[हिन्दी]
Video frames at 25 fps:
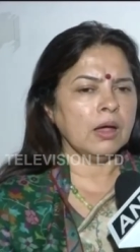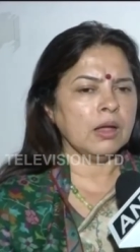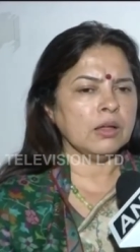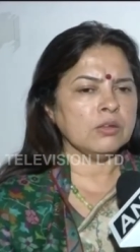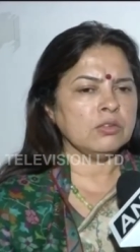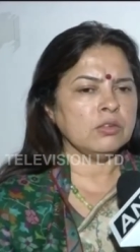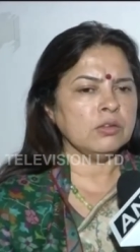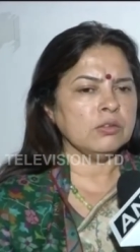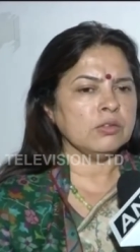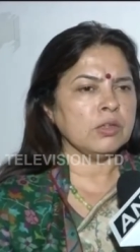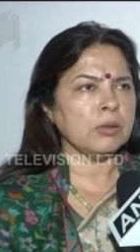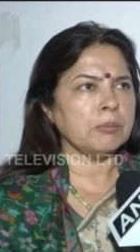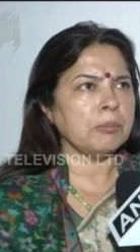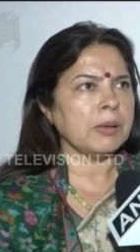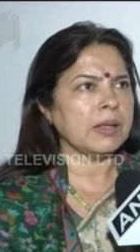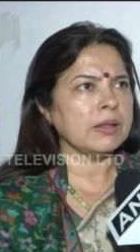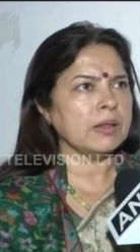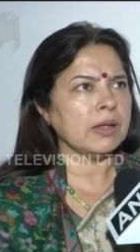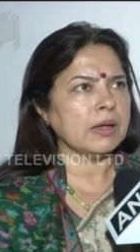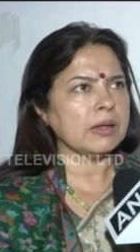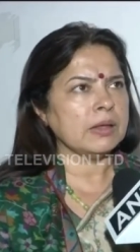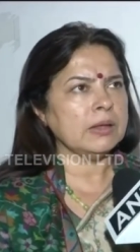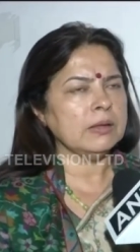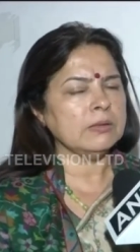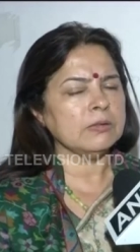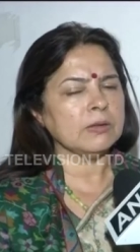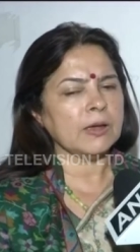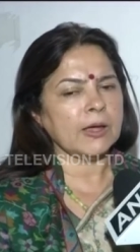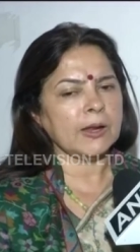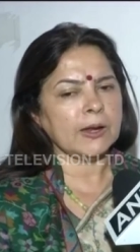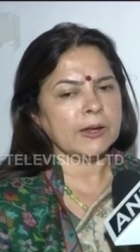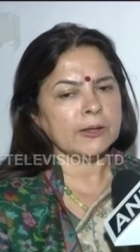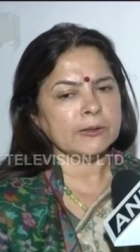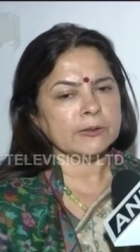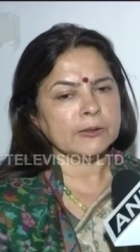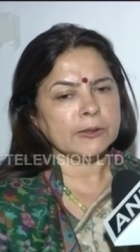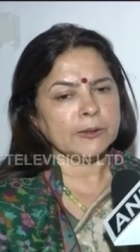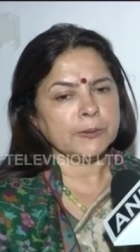चीज़ें पैदा की जा
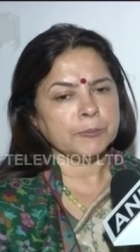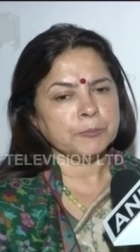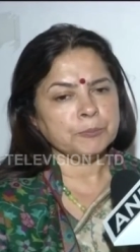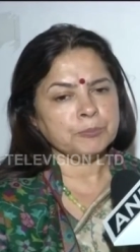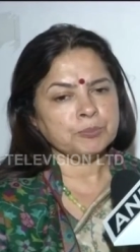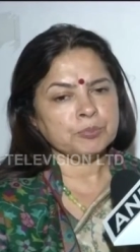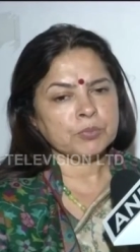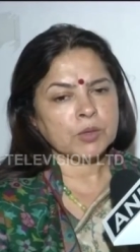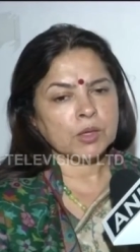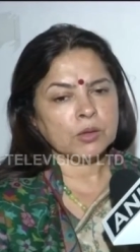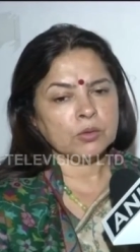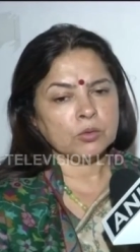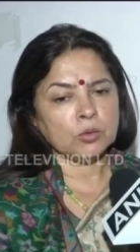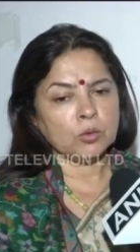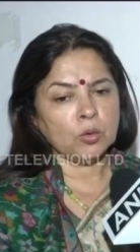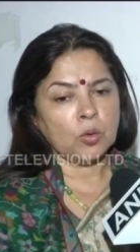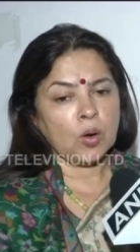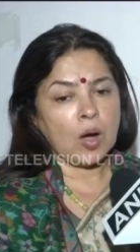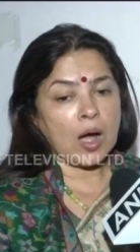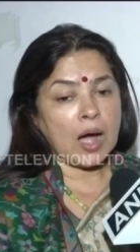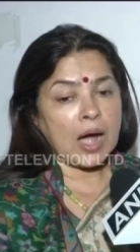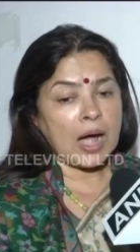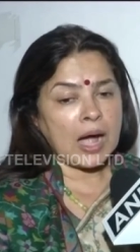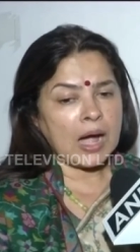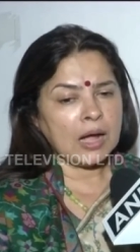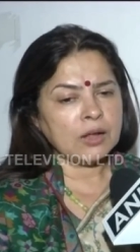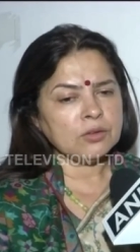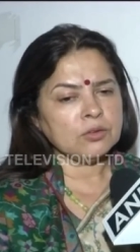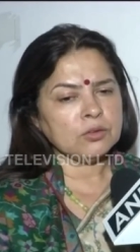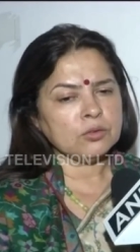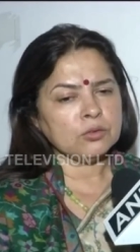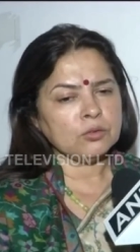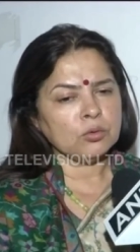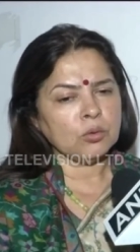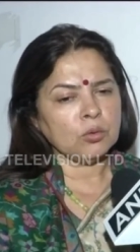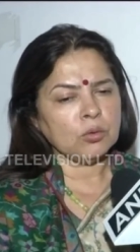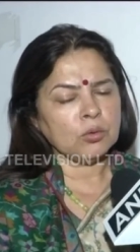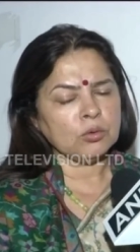रही थी तो आज
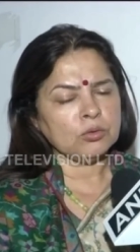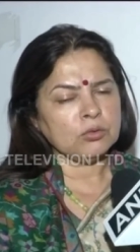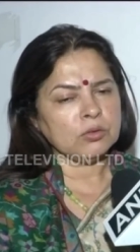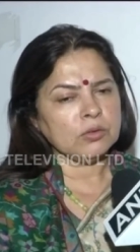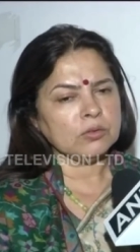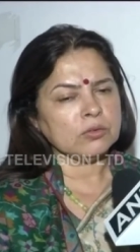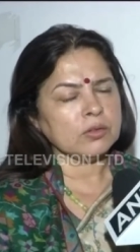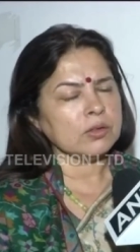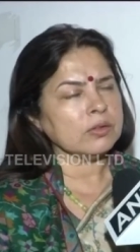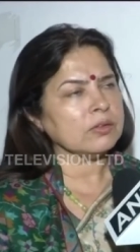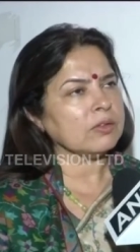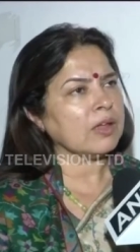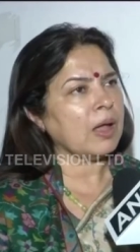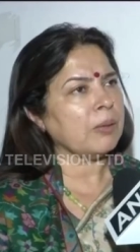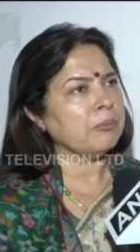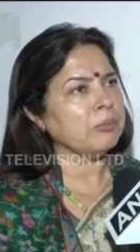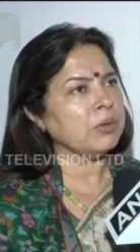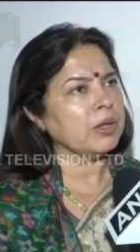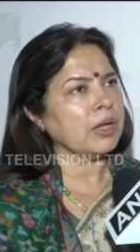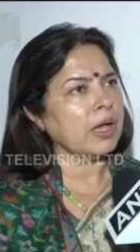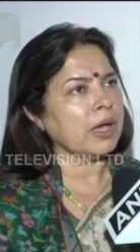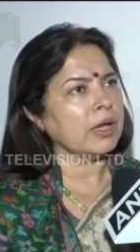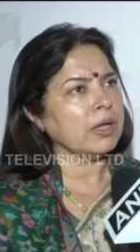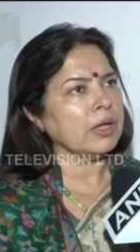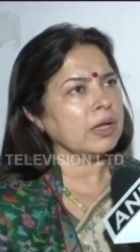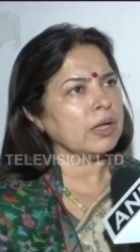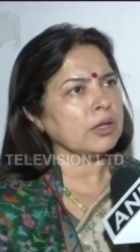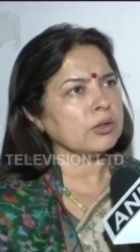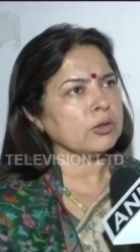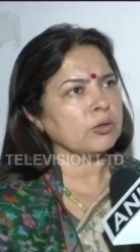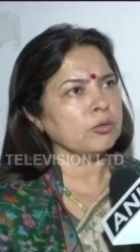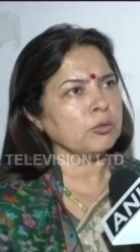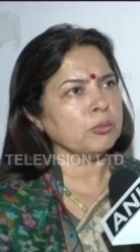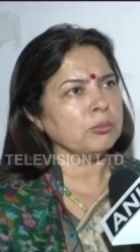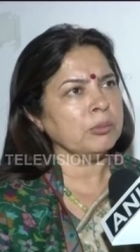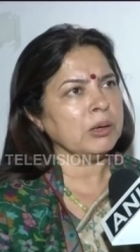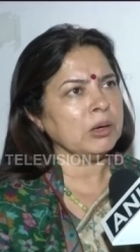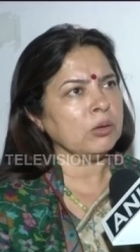जो चीज़ें सामने आई हैं
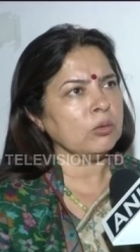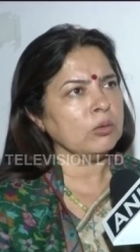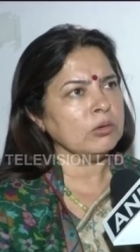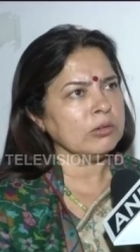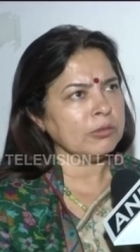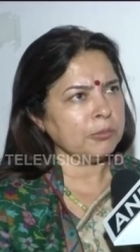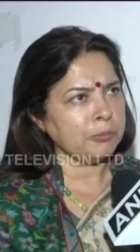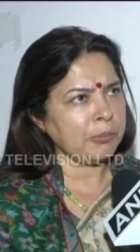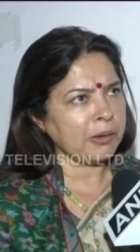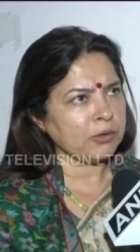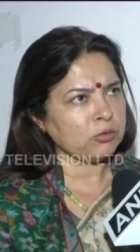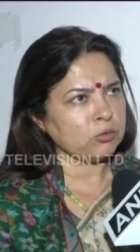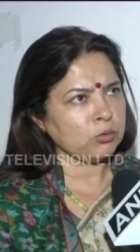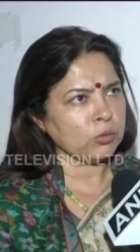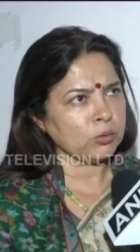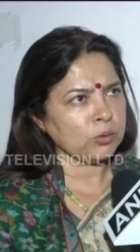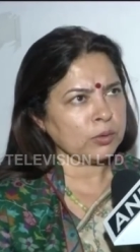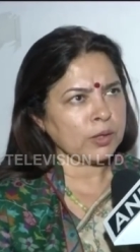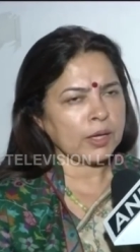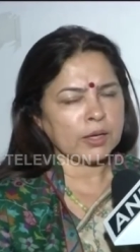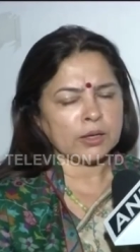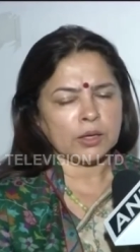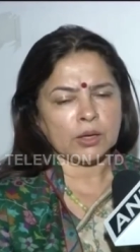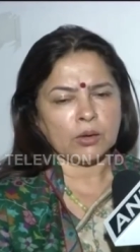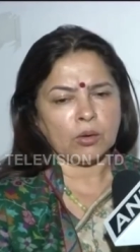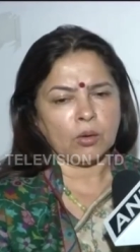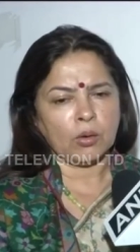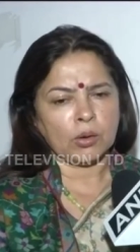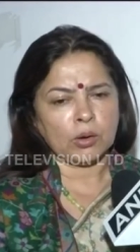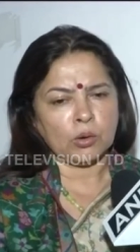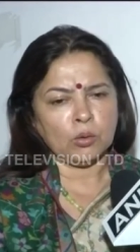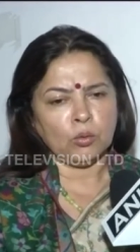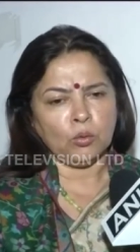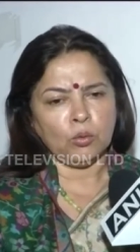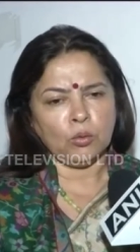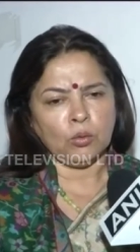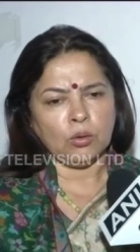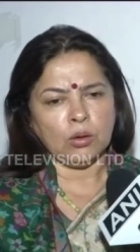तो वो बिल्कुल स्पष्ट होता है कि कौन
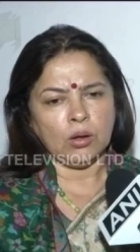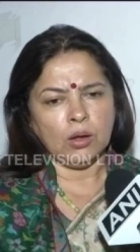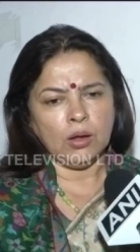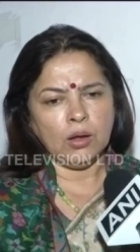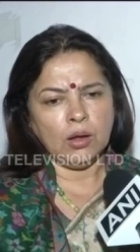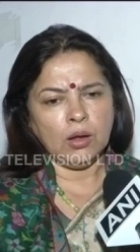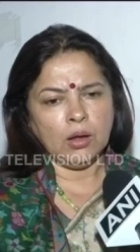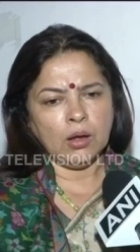लोग